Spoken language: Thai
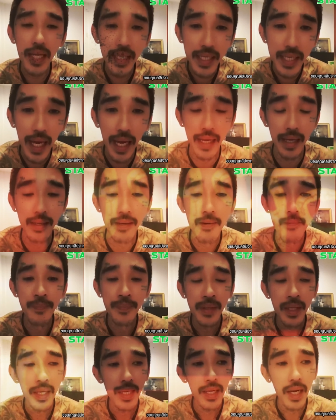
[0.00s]
ยนเก่ง
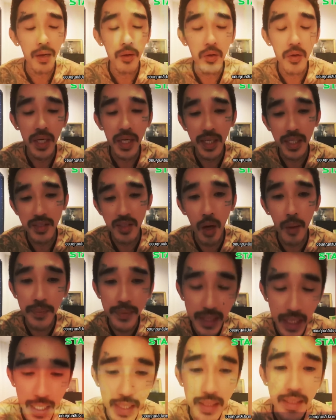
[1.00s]
เขาเออสอบ
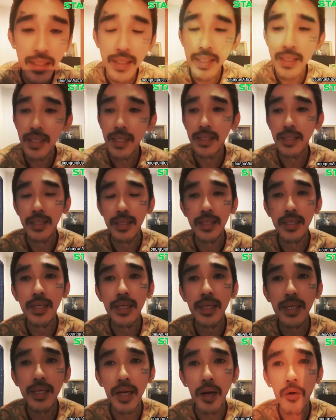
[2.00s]
ติด หรือ
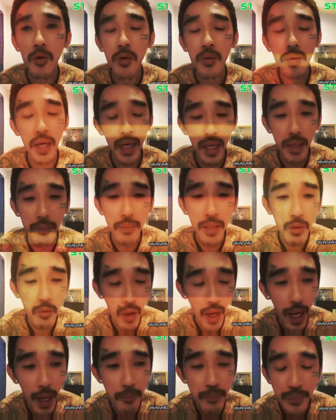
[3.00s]
เขาเออมีค
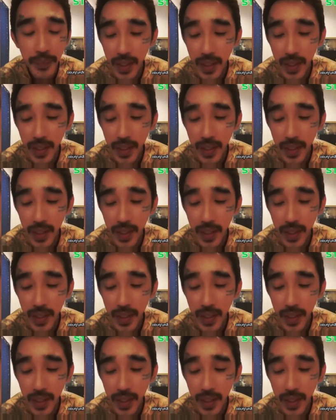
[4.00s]
วาม